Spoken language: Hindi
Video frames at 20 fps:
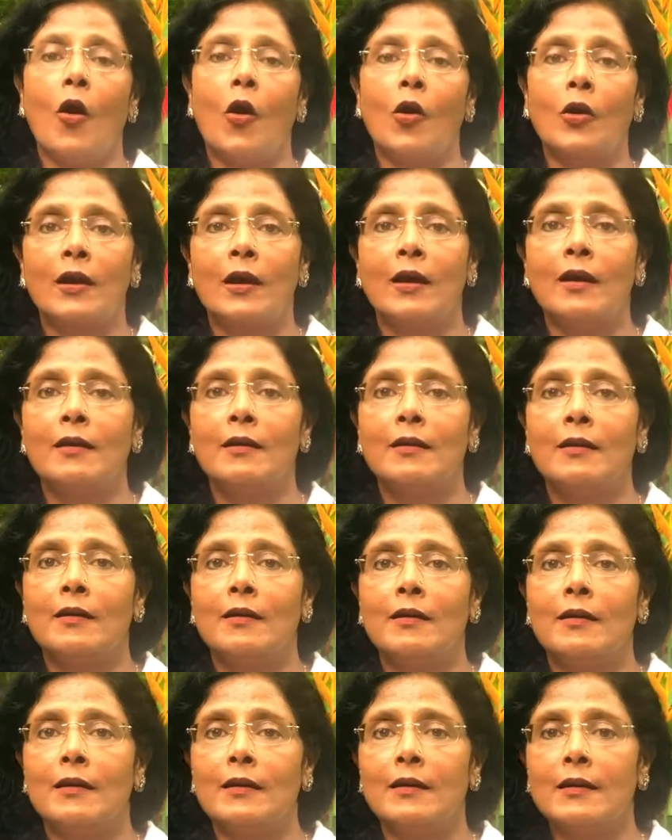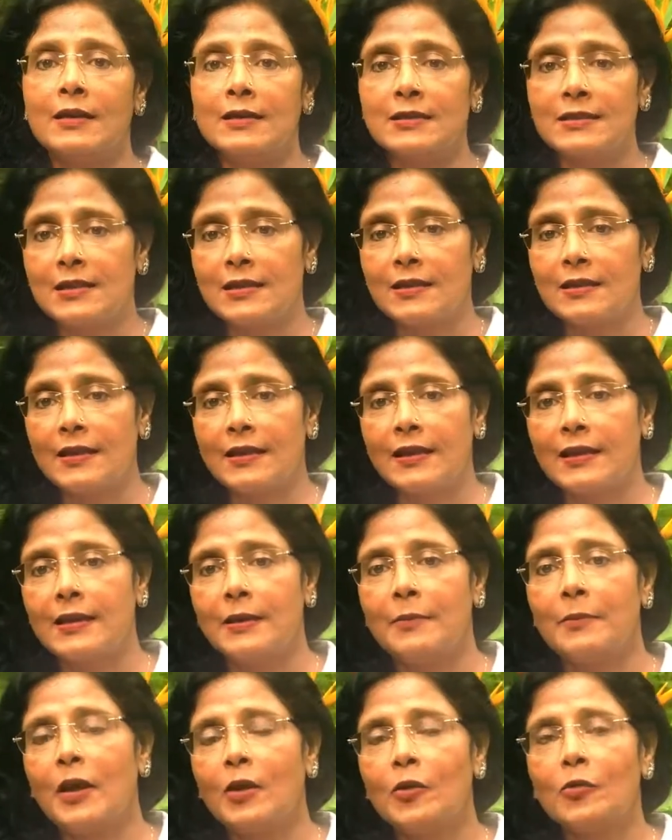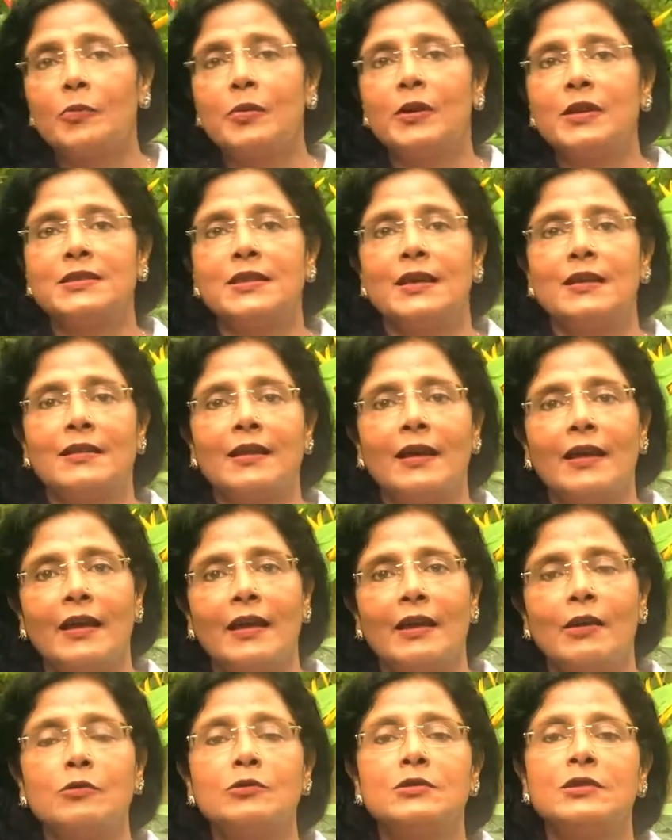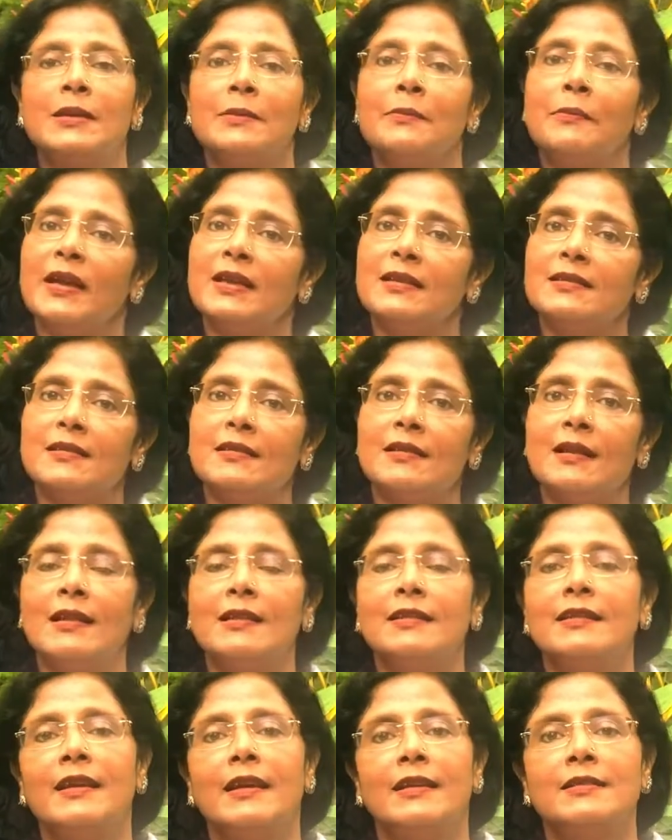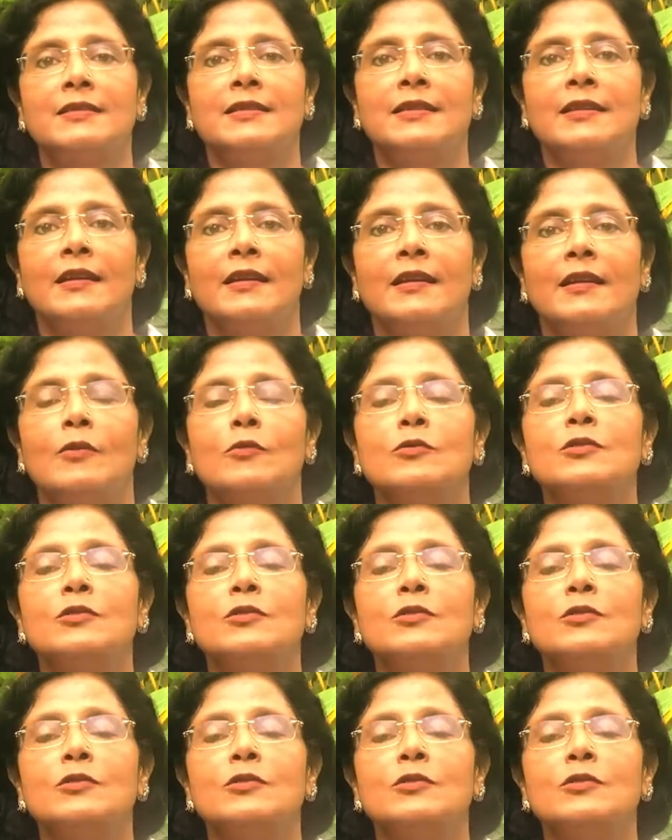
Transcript: और किसी का देख के मालूम पड़ जाता है उसकी मेंटल हेल्थ कैसी है